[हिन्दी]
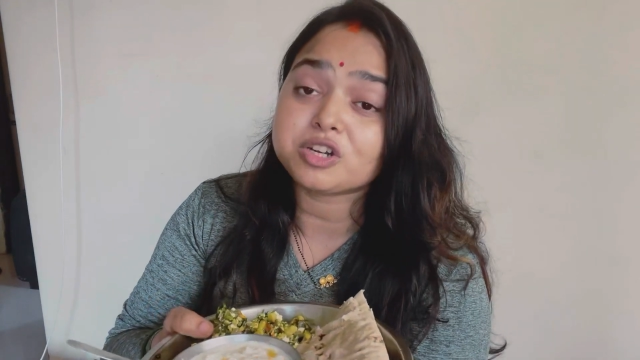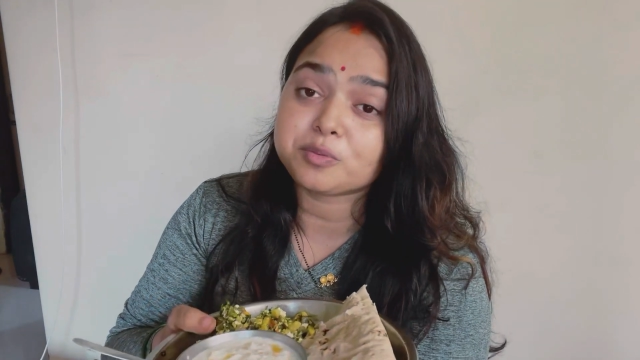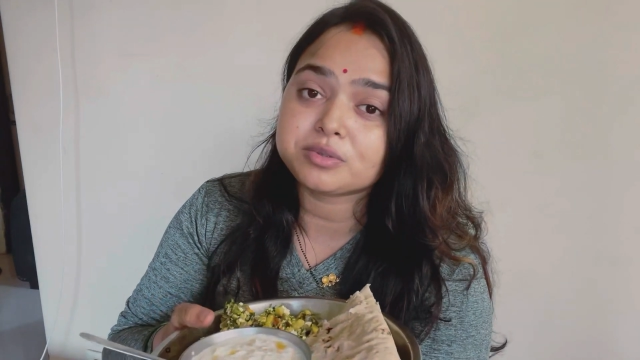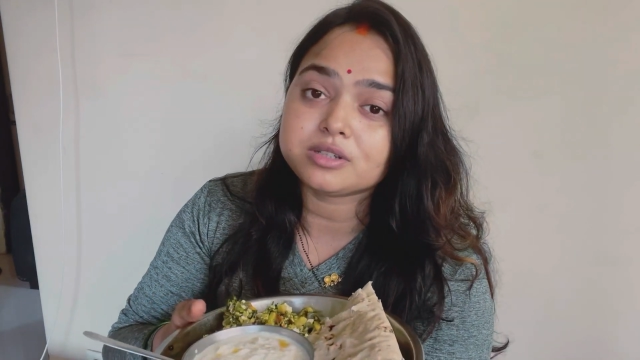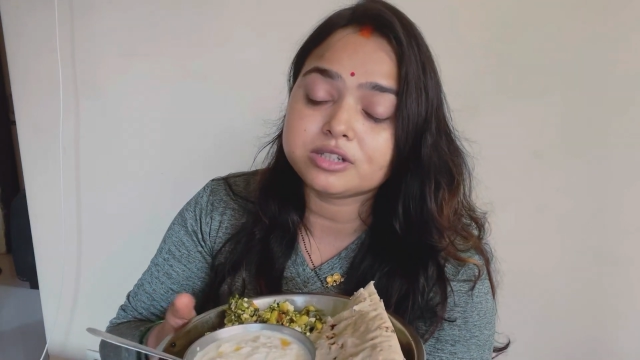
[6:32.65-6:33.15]

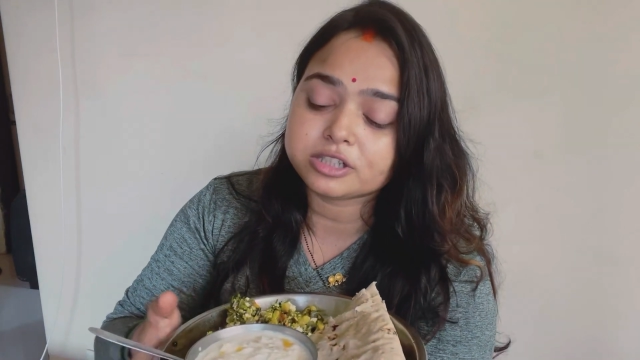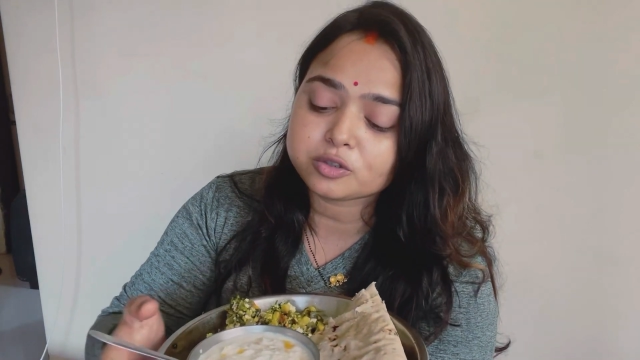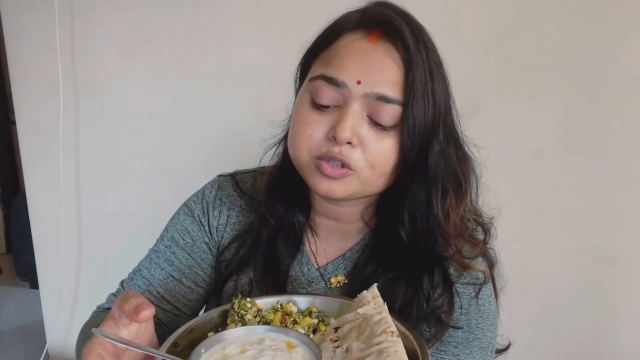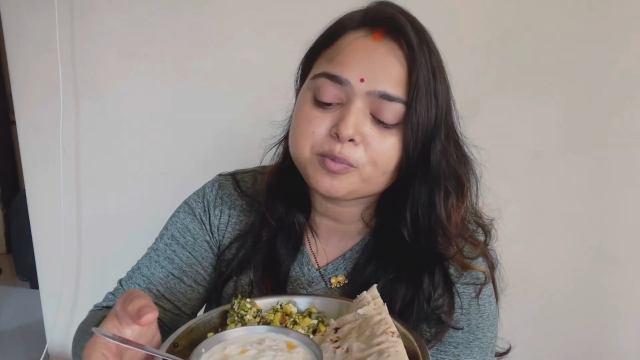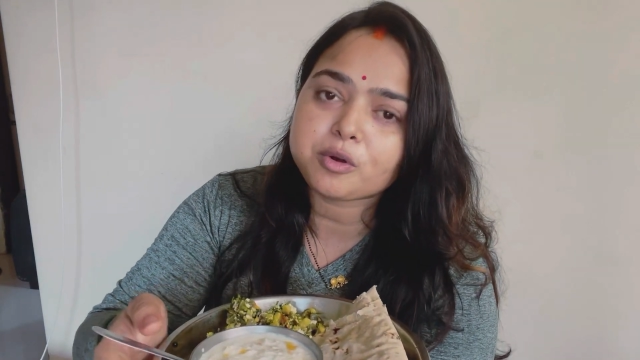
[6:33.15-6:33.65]
ट्रिप से रिलेटेड
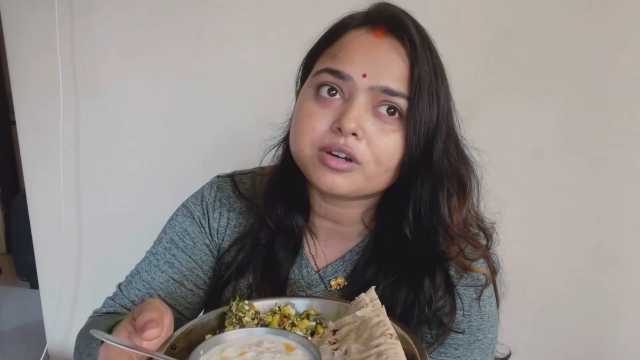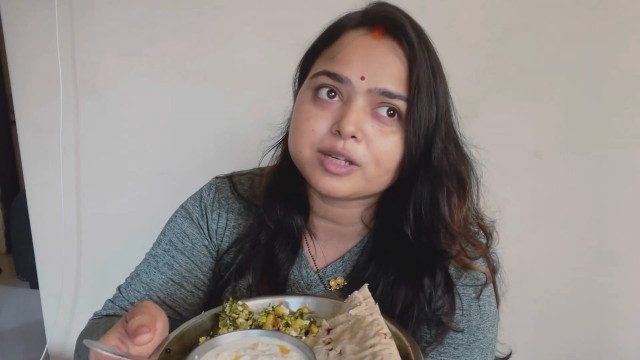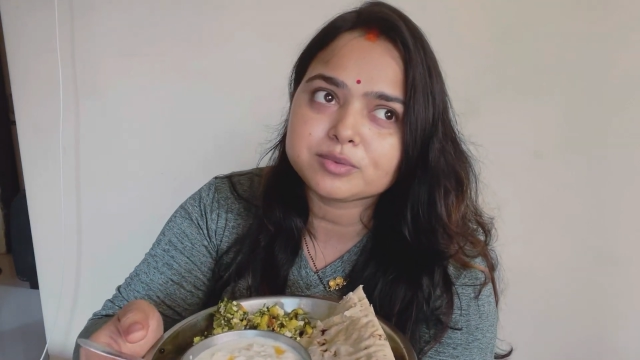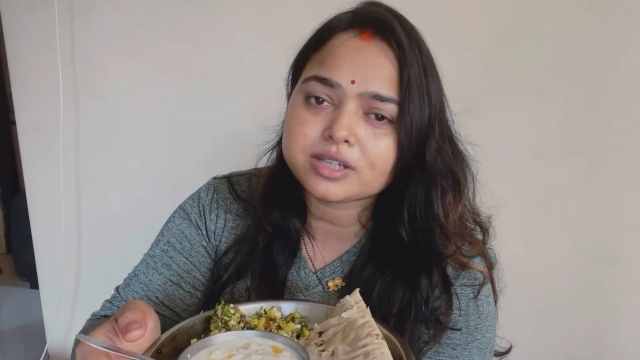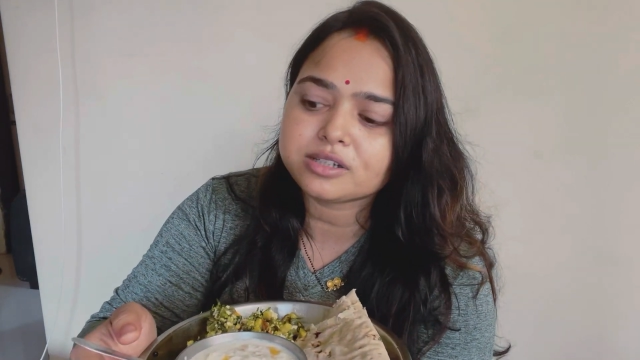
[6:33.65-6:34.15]
कि बहुत
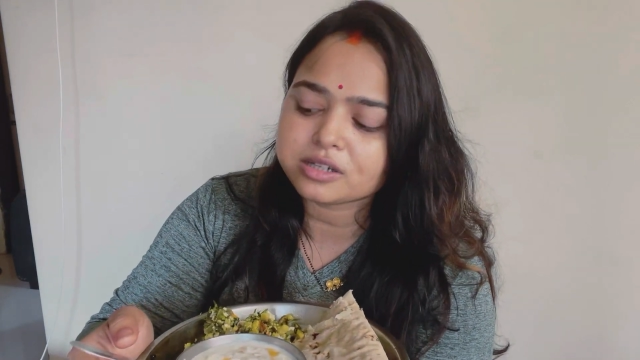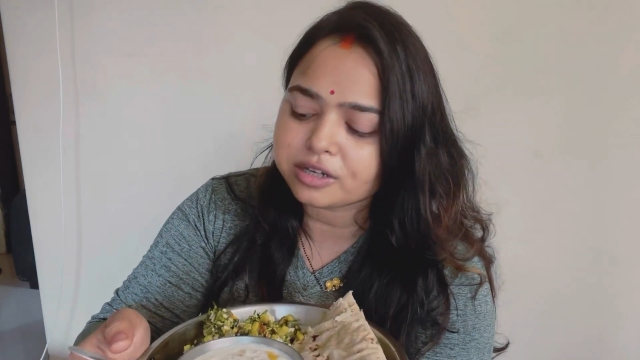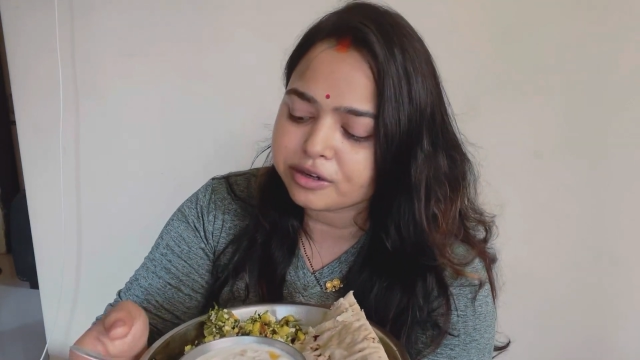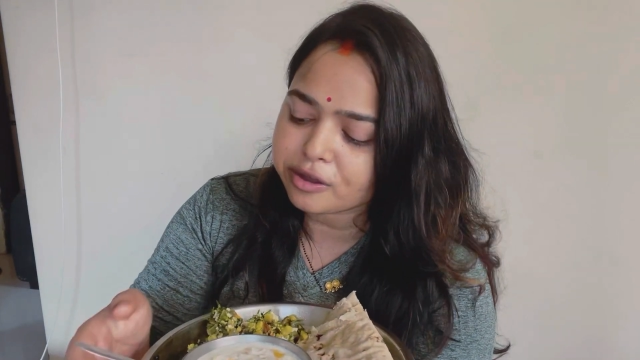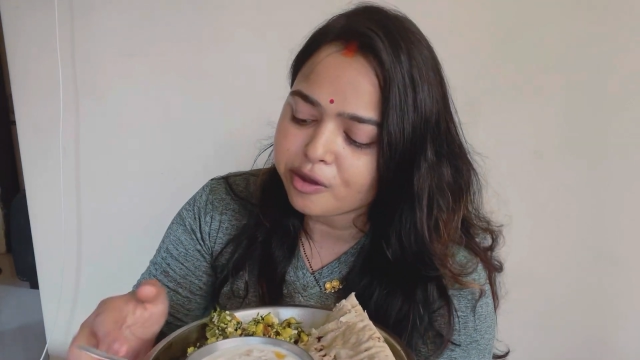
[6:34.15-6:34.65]
टाइम से कहीं
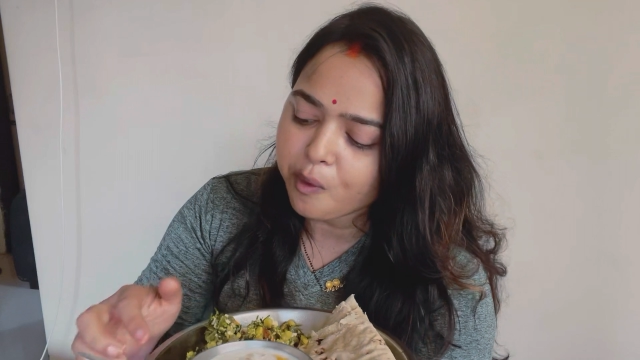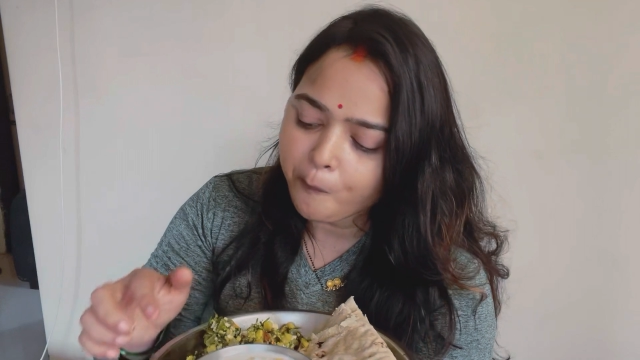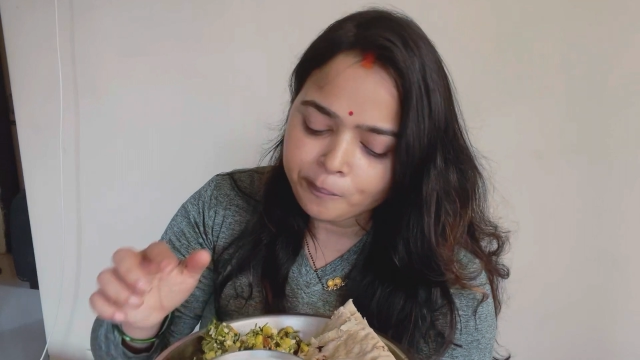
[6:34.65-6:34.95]
निकले नहीं है